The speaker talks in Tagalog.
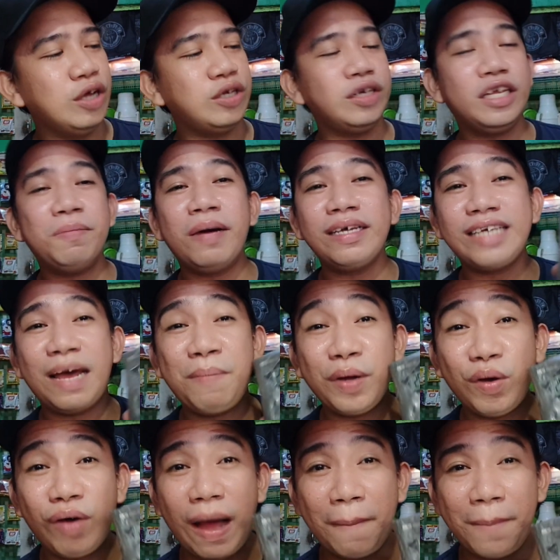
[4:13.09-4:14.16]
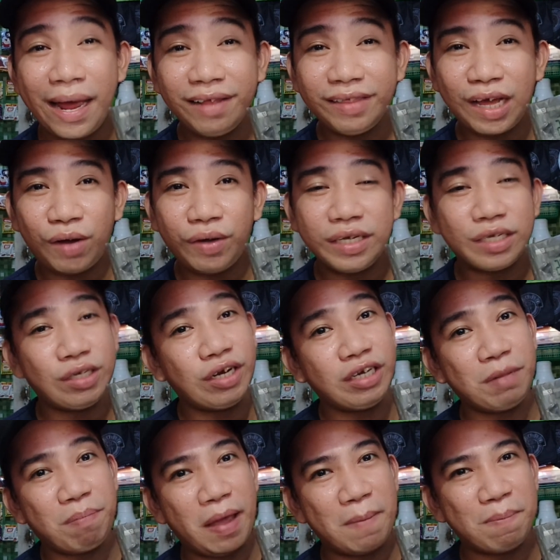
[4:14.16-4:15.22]
So 'di ba sabi ko nga benta ko is
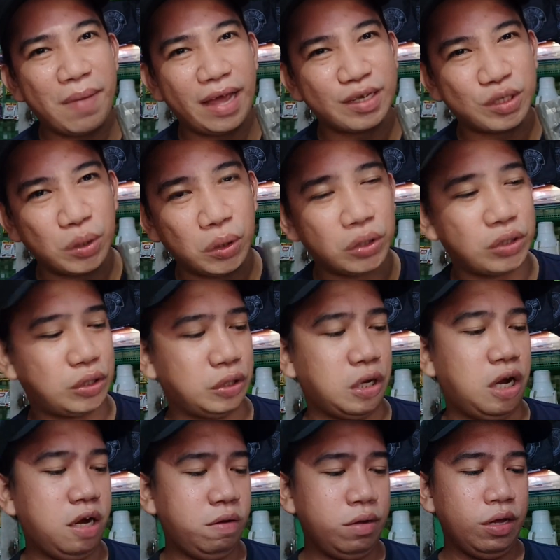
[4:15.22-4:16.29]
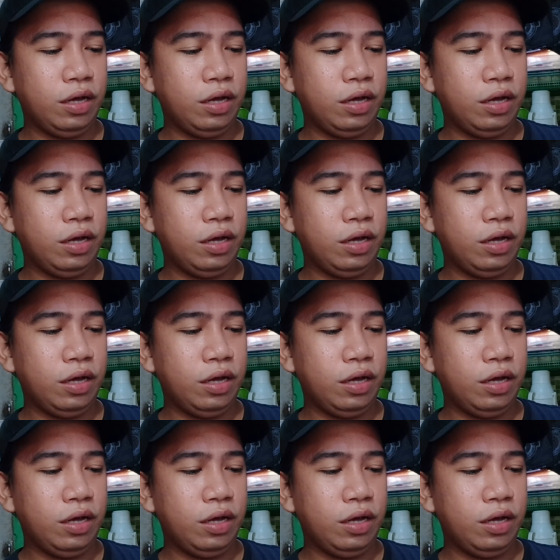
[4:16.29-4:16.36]
35 pesos, no?